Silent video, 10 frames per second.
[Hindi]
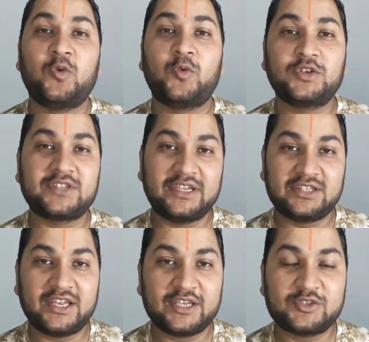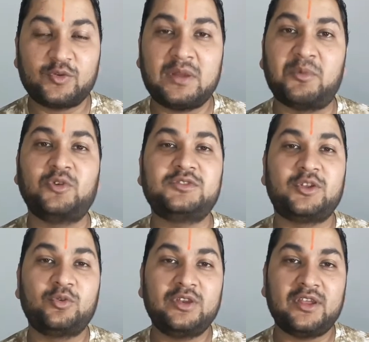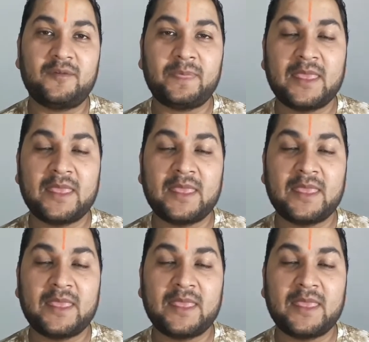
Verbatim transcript: वो सही तरीके से होना बहुत ज़रूरी है